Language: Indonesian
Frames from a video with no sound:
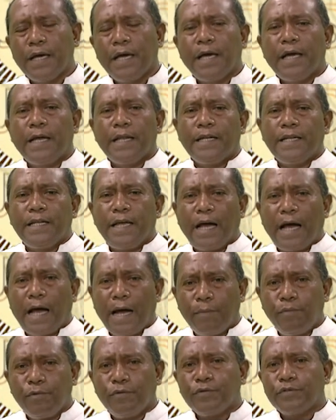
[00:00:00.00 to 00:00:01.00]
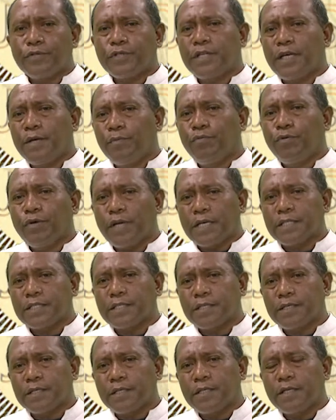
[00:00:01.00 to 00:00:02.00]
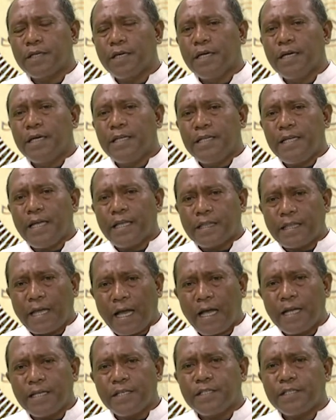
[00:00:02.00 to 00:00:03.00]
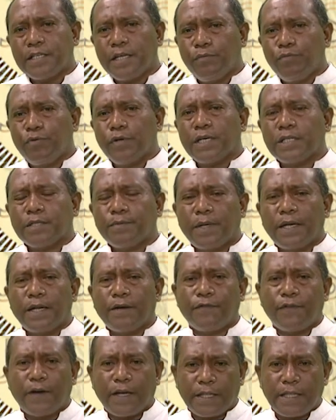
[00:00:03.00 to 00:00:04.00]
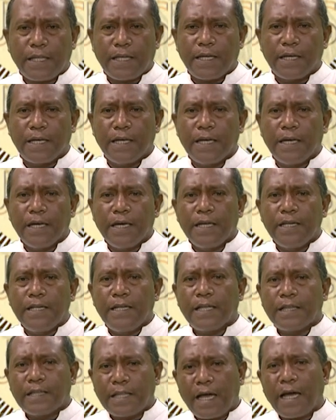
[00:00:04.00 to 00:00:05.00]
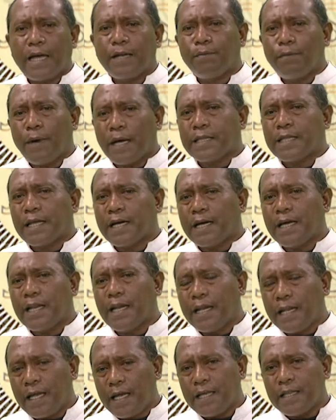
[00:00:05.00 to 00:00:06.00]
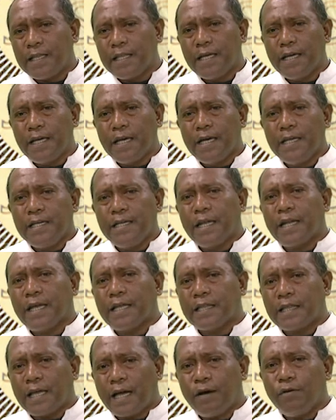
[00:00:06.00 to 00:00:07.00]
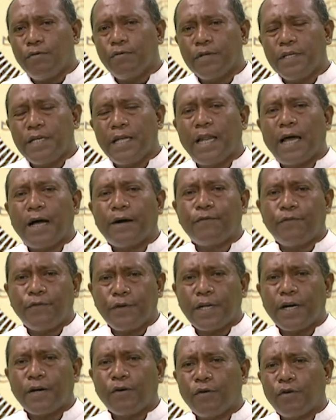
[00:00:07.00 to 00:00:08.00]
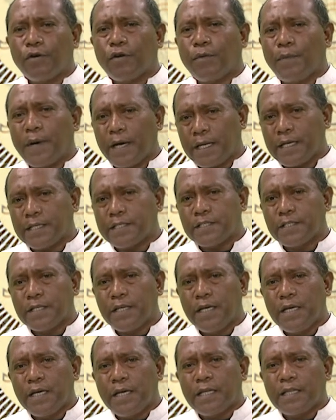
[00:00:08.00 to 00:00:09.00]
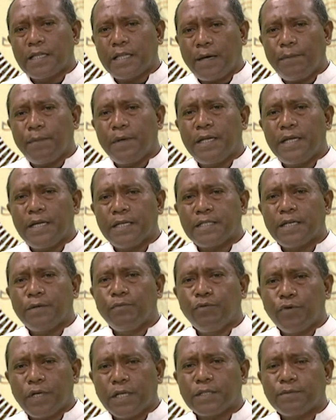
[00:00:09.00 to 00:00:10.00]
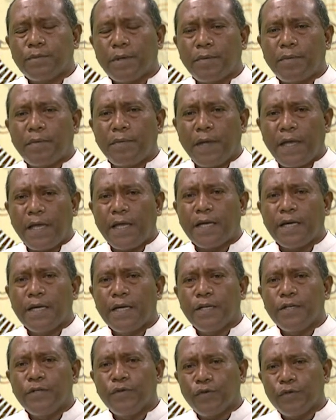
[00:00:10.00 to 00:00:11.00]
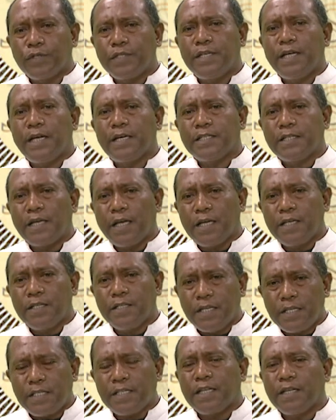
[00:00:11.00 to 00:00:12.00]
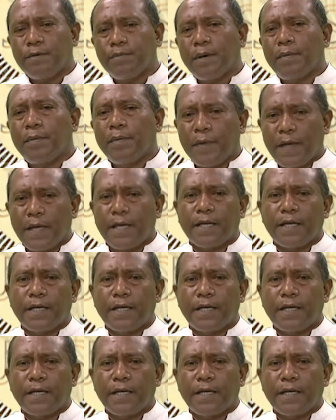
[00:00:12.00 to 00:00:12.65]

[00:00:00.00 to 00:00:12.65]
nia abut buras, nia tahan seiburas bana fating nia tahan mata kelaret nia la tauk nia la akfora kolor manas tama nia seiburas babebeik nos nia se existi babebeik